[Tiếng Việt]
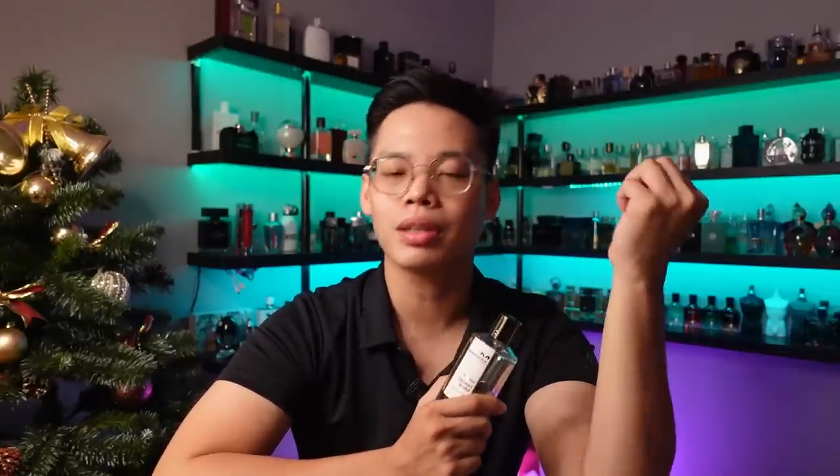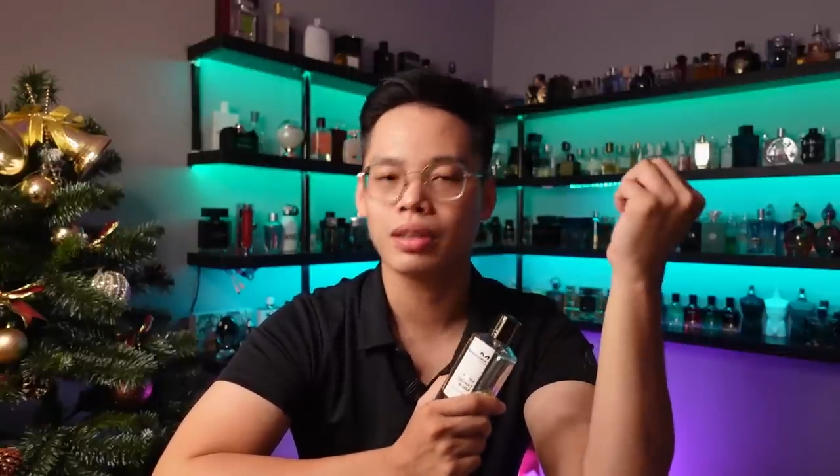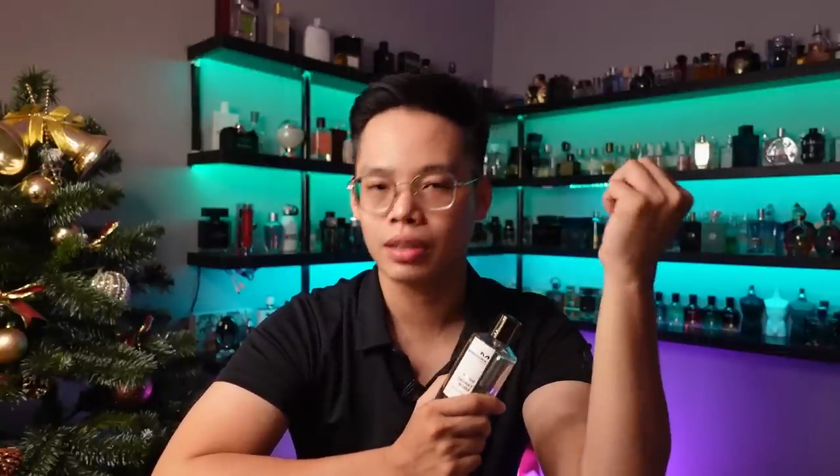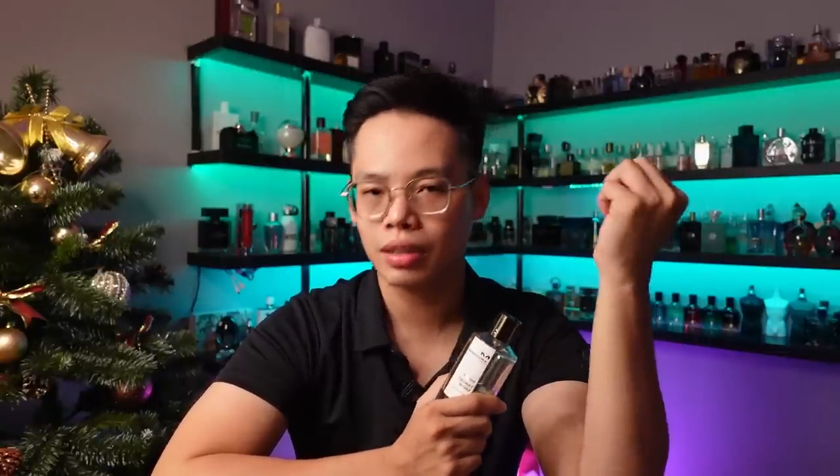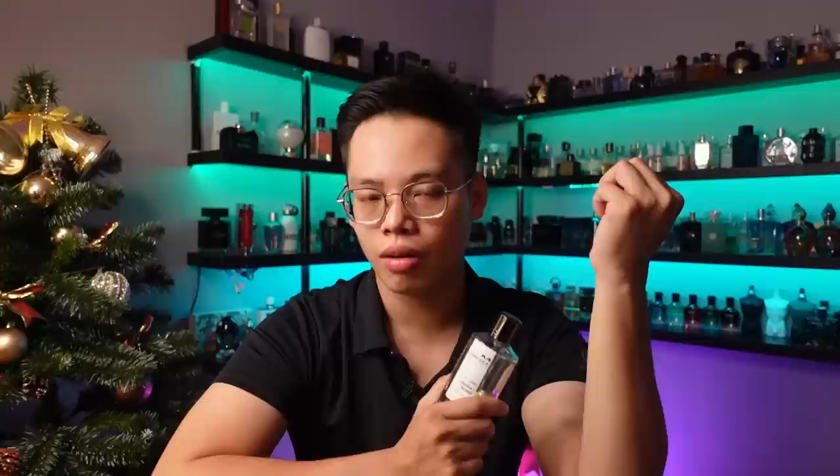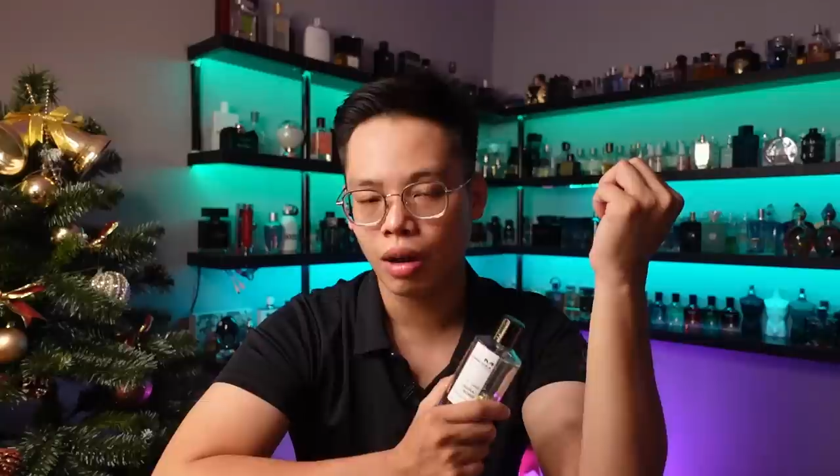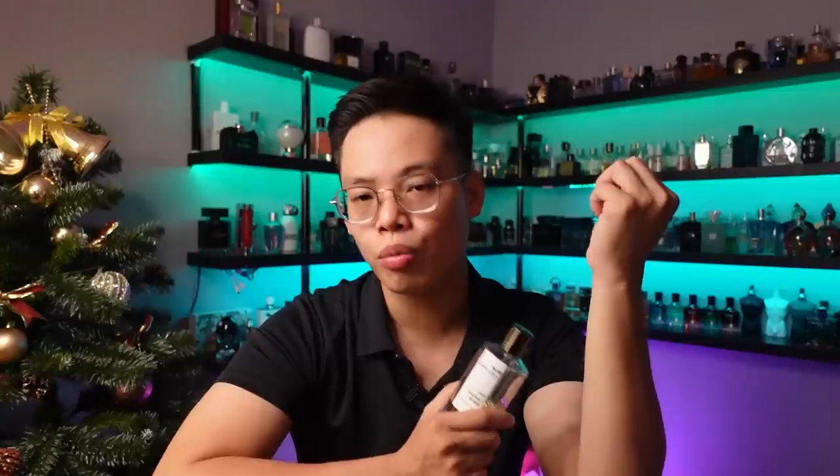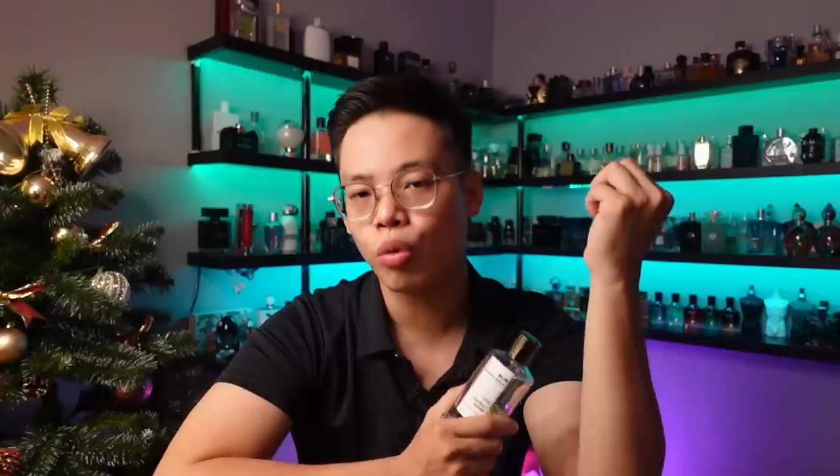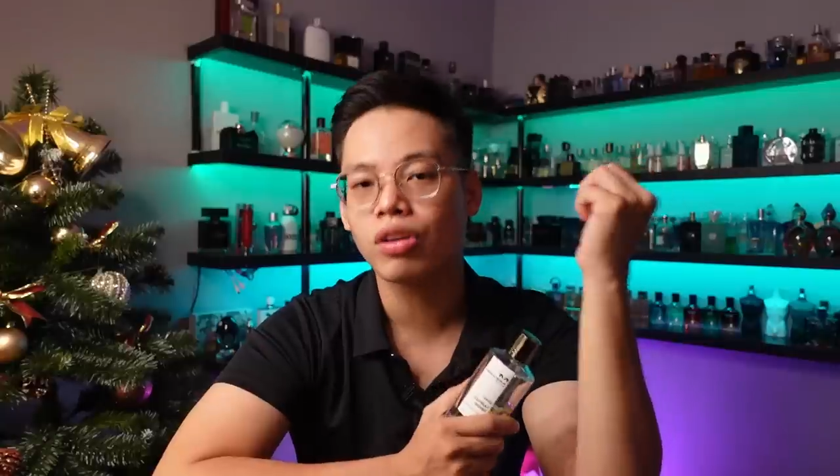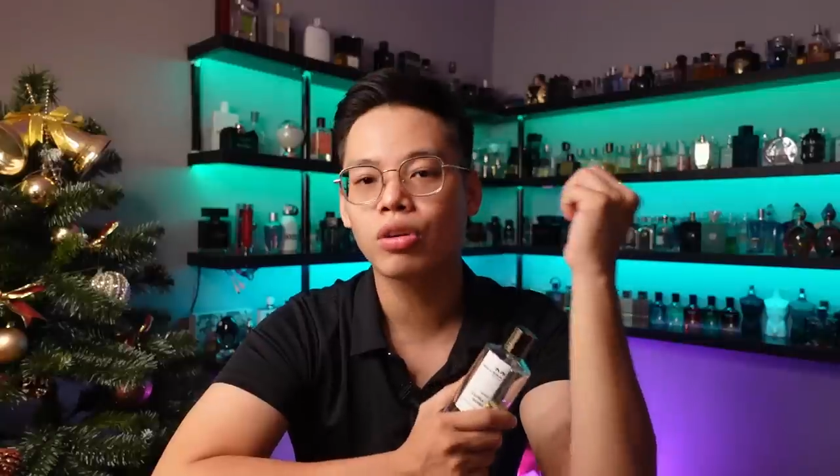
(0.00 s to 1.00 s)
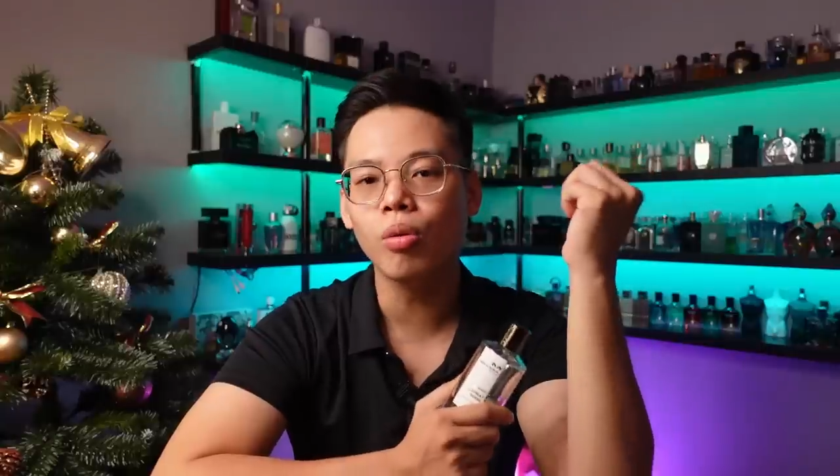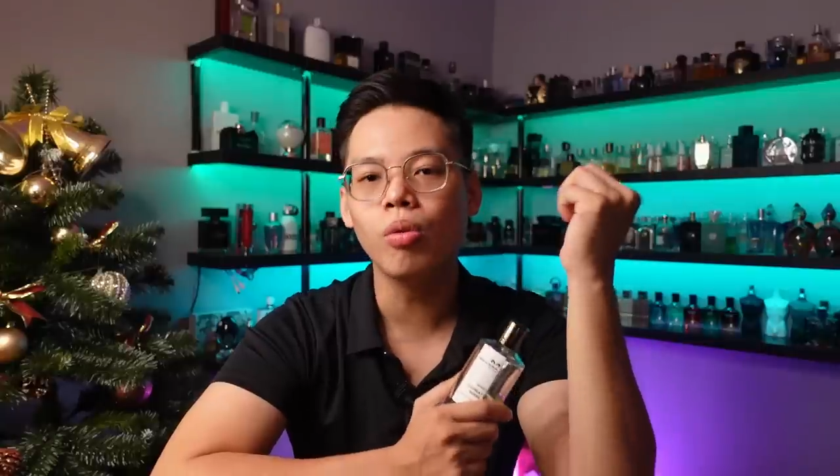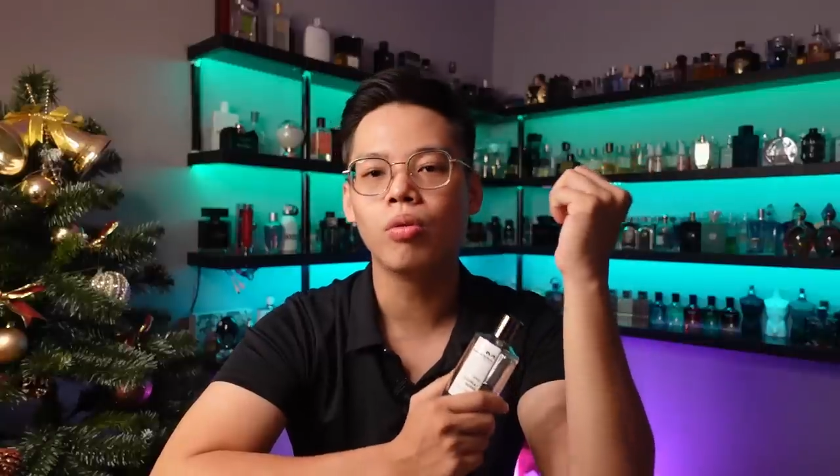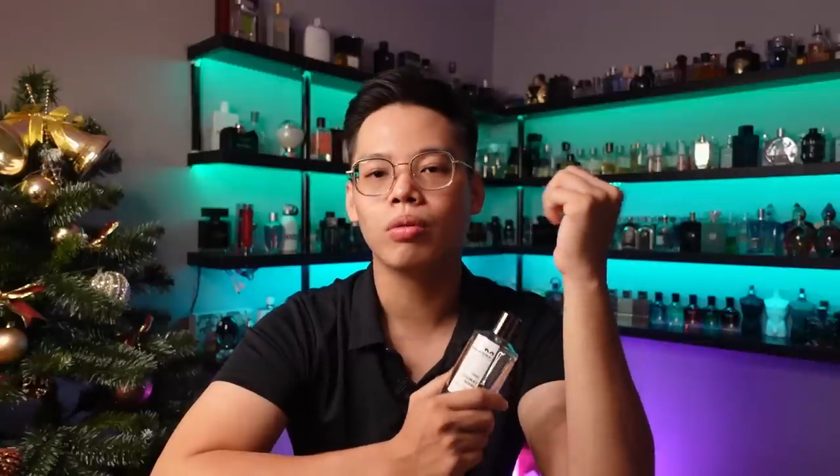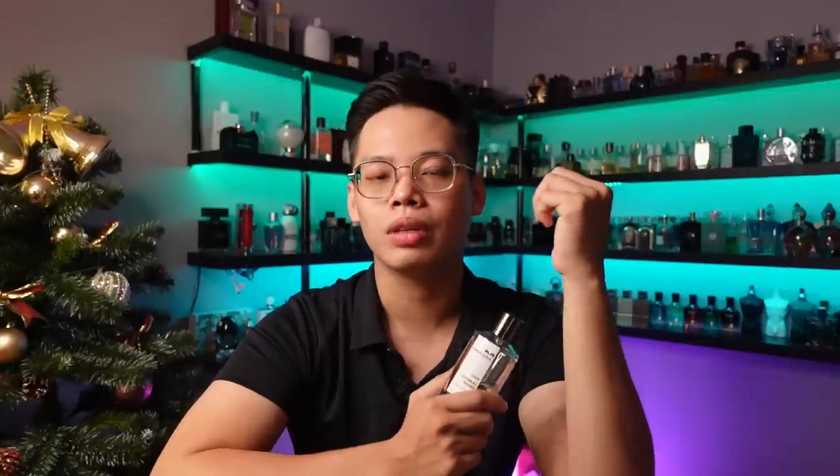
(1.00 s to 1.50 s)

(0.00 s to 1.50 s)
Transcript: tới đó là mùa thu